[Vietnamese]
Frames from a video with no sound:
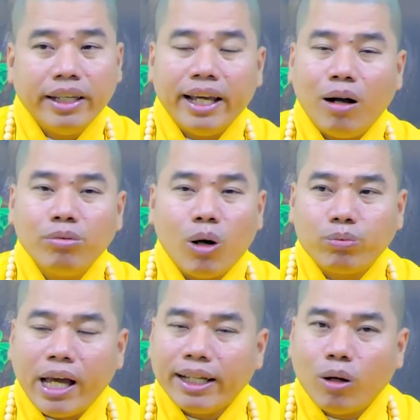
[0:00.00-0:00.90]
Vì ông
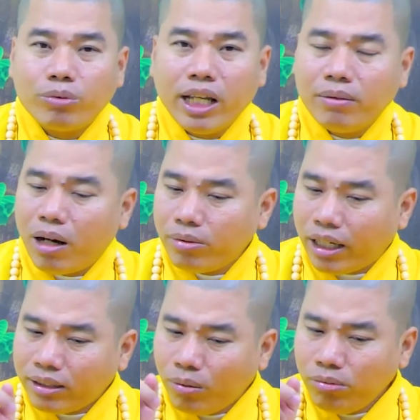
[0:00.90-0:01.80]
cụt tay cụt chân mà ông
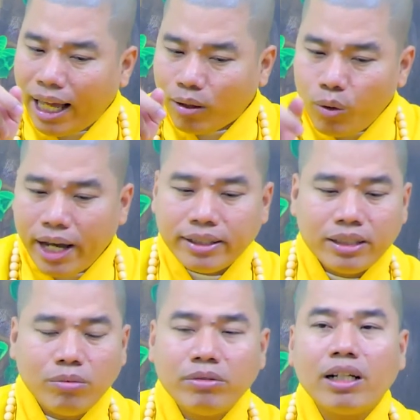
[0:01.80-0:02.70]
vẫn sống lạc quan,
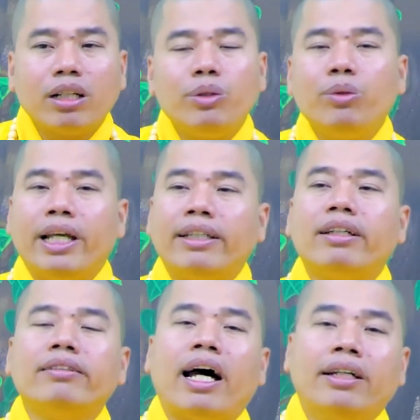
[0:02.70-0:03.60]
sống rất là vui vẻ
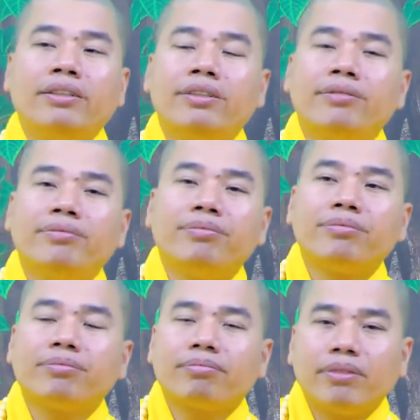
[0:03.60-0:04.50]
tự tại.
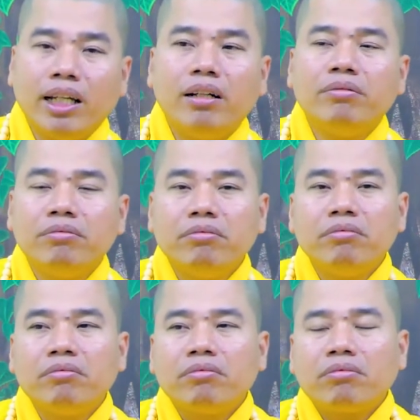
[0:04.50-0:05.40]
Thấy không?
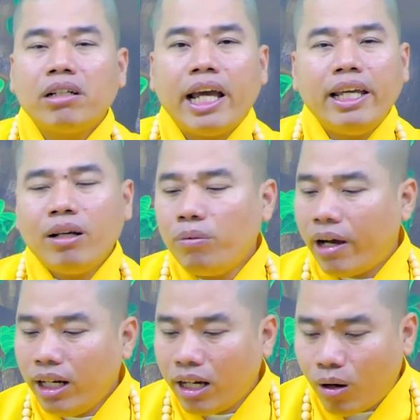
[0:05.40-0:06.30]
Đây không
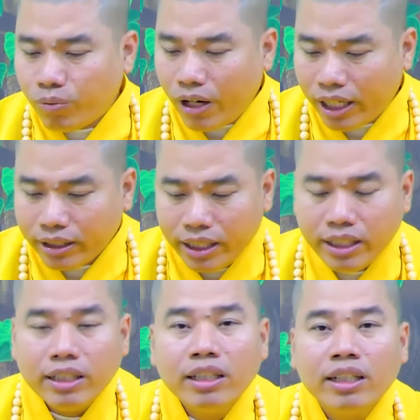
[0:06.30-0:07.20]
phải là học Phật
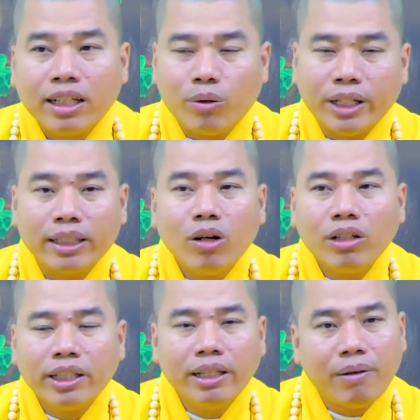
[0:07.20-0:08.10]
gì, cầu giải
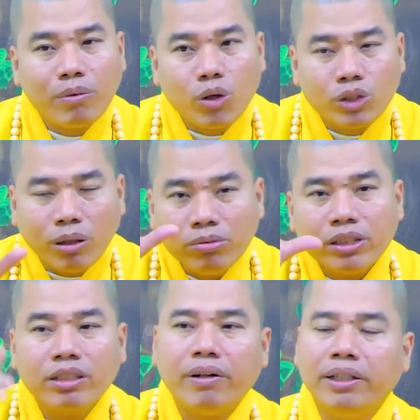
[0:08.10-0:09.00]
thoát gì mà ông còn sống
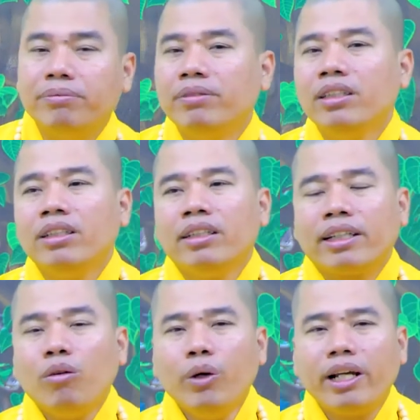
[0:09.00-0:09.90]
được như vậy.
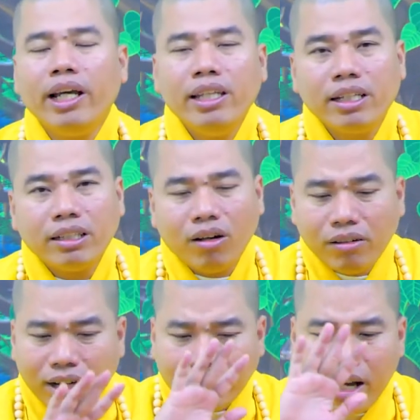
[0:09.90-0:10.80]
Cái nguyên lý nhà Đức
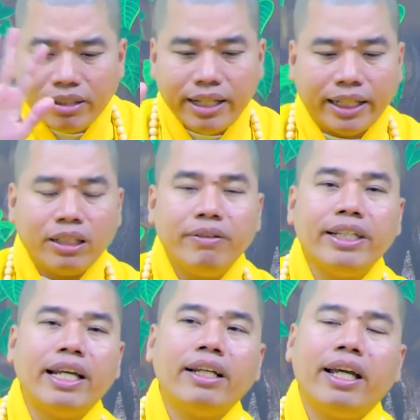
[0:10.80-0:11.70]
nói rất đơn giản cho
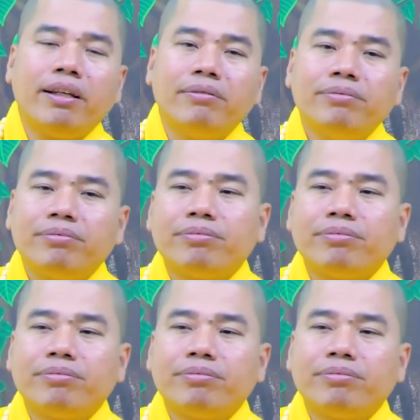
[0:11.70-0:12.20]
vị dễ nghe.